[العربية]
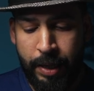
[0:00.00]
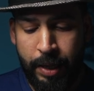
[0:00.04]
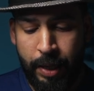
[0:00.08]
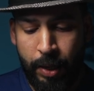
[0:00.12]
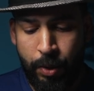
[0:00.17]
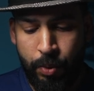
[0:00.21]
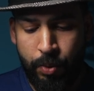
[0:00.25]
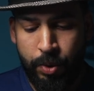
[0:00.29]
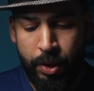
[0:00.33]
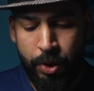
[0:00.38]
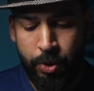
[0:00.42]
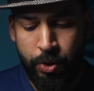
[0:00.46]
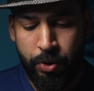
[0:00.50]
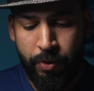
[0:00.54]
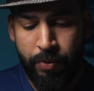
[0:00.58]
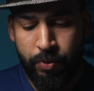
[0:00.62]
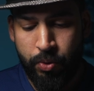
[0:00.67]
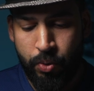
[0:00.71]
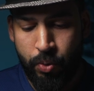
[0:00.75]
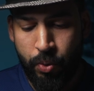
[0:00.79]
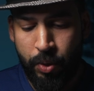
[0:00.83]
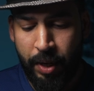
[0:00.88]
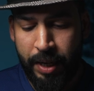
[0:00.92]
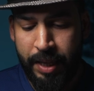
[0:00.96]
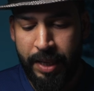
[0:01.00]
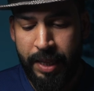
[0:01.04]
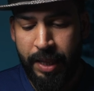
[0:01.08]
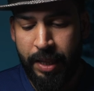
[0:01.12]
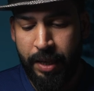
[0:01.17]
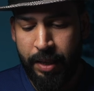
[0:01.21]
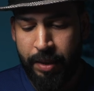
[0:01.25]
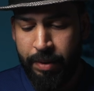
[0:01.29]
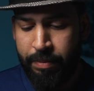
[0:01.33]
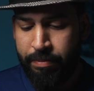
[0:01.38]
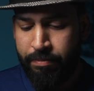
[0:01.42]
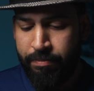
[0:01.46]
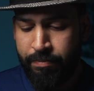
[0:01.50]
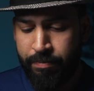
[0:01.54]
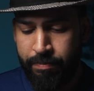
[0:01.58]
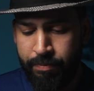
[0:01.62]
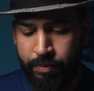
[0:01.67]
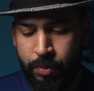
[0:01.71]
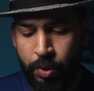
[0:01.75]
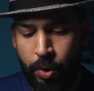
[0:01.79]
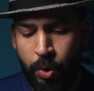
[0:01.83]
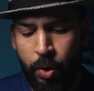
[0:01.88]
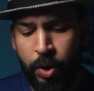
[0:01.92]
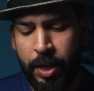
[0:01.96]
خلونا نشوف صورة كذا
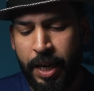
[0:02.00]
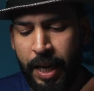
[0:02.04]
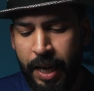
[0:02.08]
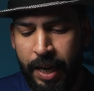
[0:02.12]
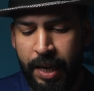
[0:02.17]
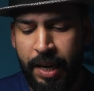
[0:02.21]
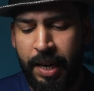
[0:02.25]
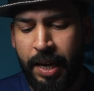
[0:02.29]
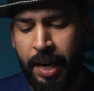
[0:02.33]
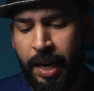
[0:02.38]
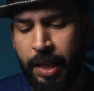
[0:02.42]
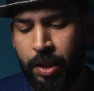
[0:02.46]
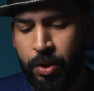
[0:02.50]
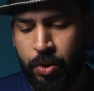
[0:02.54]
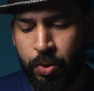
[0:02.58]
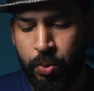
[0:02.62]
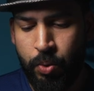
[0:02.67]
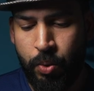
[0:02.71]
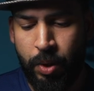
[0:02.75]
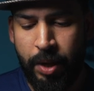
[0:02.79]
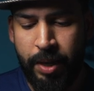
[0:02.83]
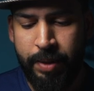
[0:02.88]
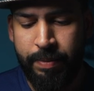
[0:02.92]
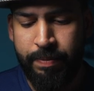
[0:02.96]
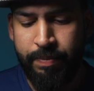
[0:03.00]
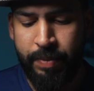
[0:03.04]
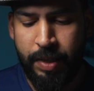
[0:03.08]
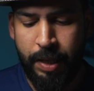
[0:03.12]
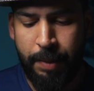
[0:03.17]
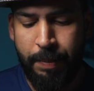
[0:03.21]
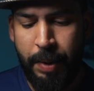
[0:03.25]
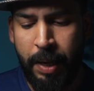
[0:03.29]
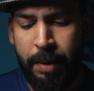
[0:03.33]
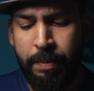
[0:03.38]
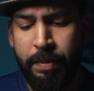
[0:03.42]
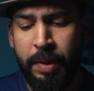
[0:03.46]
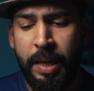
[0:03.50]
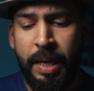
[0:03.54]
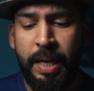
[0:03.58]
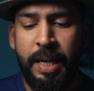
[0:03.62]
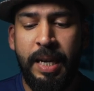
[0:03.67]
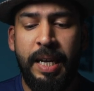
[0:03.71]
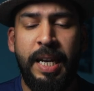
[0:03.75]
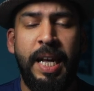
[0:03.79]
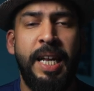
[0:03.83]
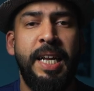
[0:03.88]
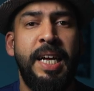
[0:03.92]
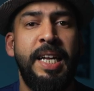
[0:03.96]
اوكي هذه الصورة تمام
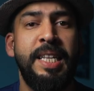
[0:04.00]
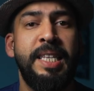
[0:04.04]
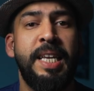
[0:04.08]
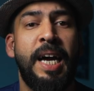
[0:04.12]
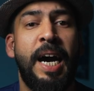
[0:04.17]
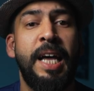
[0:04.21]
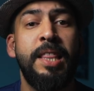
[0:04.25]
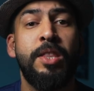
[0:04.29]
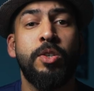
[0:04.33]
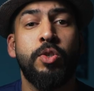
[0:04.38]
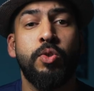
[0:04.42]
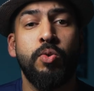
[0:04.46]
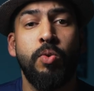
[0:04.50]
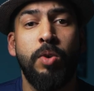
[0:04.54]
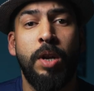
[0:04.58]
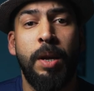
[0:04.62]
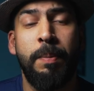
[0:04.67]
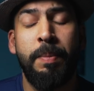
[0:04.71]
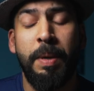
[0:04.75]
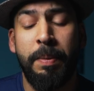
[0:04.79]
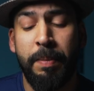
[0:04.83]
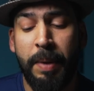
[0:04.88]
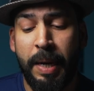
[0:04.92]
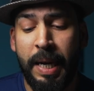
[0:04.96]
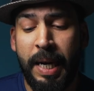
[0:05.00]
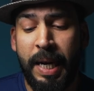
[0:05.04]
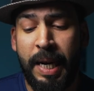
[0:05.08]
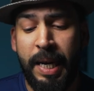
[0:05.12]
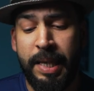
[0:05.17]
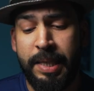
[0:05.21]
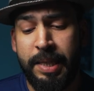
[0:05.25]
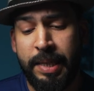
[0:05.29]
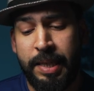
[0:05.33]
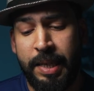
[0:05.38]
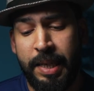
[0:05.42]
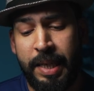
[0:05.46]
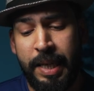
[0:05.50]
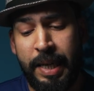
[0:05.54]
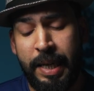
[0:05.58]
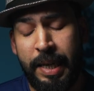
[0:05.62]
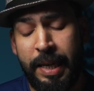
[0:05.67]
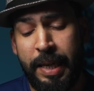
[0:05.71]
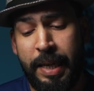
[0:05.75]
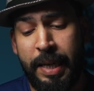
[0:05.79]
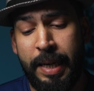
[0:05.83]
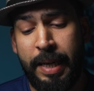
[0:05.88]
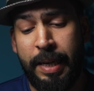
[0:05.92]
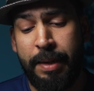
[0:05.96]
الان عندي هذه الصورة بمقاس
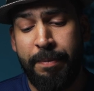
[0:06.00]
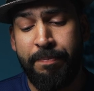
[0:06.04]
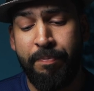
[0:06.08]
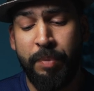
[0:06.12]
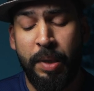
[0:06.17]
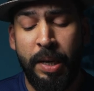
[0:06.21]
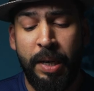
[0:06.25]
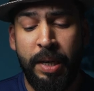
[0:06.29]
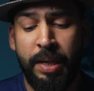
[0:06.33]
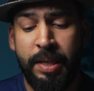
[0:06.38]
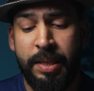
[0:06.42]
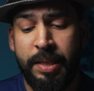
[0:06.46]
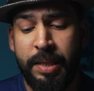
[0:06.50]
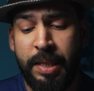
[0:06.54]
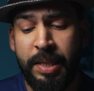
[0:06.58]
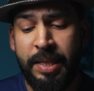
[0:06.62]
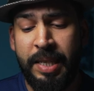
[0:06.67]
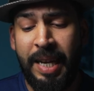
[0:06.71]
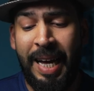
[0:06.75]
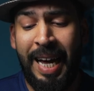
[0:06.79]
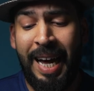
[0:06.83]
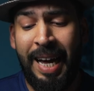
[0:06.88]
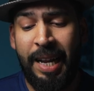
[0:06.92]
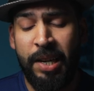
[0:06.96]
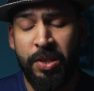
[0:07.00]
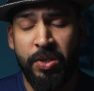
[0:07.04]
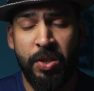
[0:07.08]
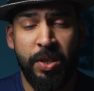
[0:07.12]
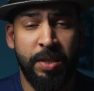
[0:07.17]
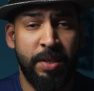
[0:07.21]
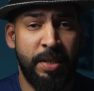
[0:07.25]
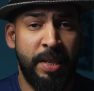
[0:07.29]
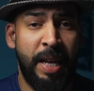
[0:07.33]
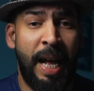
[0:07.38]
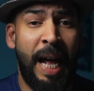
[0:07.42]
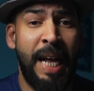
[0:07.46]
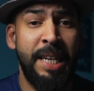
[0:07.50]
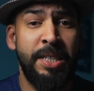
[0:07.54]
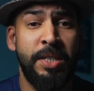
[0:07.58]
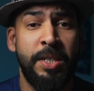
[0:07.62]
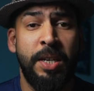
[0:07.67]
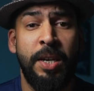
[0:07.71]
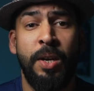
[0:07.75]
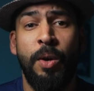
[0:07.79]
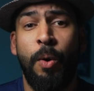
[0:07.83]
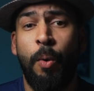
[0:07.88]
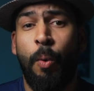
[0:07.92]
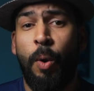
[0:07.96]
آه 9 على 16
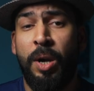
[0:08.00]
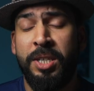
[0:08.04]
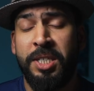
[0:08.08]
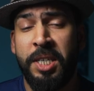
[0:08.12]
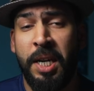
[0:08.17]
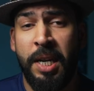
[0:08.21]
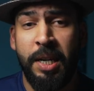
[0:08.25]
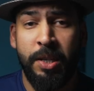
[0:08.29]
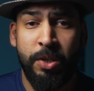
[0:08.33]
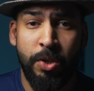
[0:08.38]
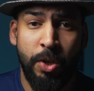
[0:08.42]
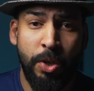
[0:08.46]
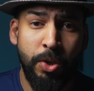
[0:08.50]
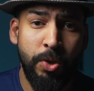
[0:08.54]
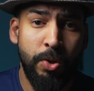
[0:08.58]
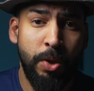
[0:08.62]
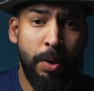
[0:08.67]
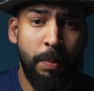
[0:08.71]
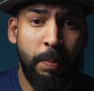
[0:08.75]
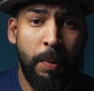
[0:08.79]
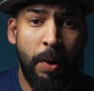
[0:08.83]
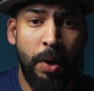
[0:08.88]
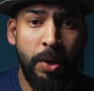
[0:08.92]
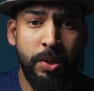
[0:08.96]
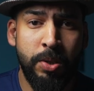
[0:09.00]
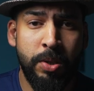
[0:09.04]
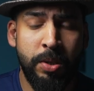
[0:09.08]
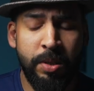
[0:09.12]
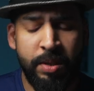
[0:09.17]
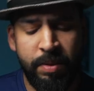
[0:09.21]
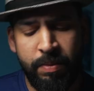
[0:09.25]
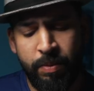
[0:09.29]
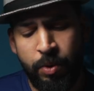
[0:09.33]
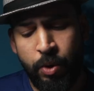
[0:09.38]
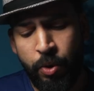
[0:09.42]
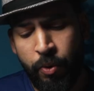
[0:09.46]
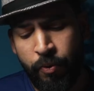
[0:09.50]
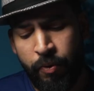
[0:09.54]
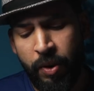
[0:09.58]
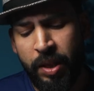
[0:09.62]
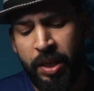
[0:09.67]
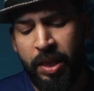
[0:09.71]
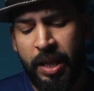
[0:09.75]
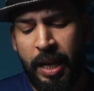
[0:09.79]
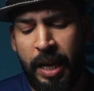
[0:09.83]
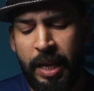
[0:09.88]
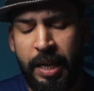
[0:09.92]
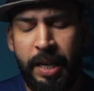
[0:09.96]
وعشان تنزل بوست
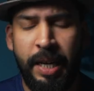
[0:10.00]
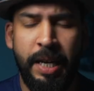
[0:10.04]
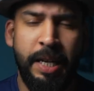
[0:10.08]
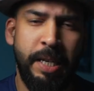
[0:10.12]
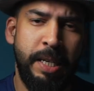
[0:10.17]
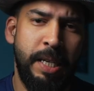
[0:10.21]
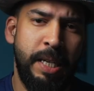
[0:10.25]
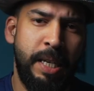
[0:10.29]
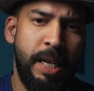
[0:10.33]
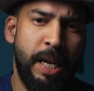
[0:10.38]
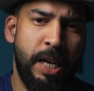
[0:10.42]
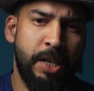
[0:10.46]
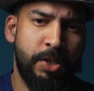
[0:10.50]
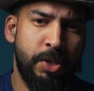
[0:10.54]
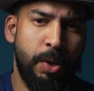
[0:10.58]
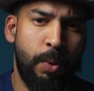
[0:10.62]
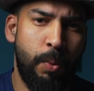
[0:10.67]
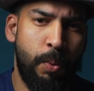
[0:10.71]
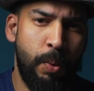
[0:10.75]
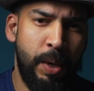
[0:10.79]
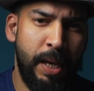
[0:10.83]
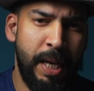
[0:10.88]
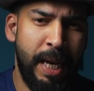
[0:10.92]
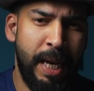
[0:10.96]
يفضل اني اسوي